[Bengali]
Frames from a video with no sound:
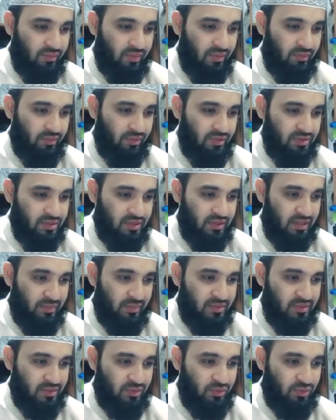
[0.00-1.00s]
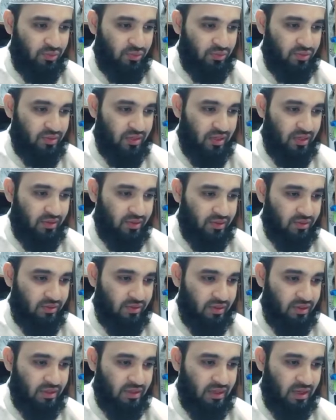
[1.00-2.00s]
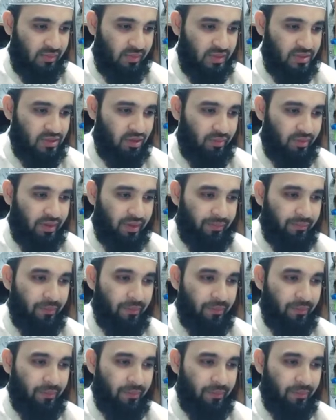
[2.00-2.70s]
ভাই বলেছেন নামাজের দ্রুত তেলাওয়াত হলে কি নামাজ হবে